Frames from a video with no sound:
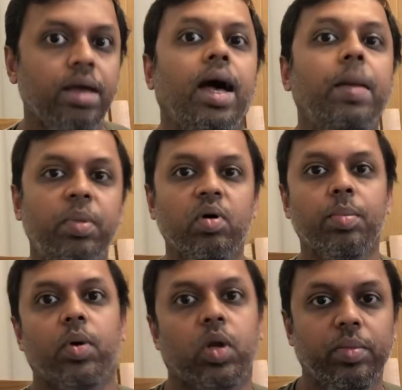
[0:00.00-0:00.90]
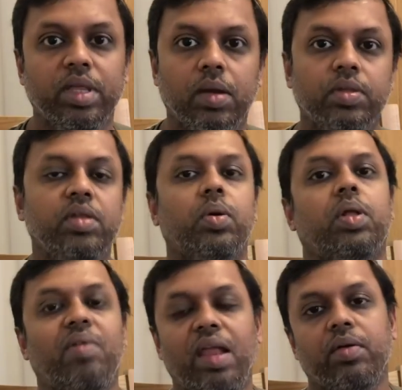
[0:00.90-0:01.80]
ஐபிஓ போகிறோம் இதில் வந்து இதோட
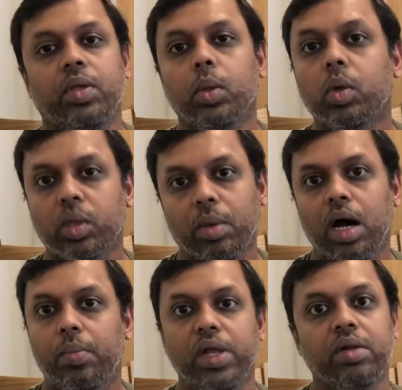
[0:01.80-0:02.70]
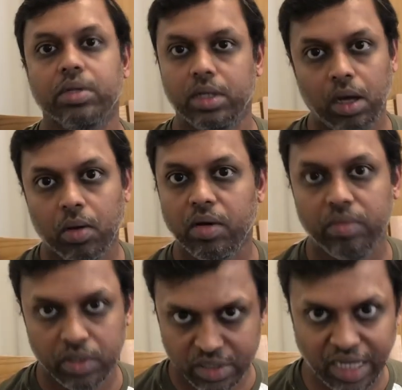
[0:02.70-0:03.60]
விலை வந்து நூறுரூபா அப்படின்னு வந்துட்டு அவங்க
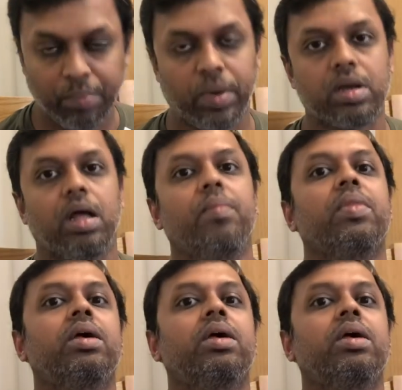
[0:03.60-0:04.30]
வந்து செட் பண்ணலாம்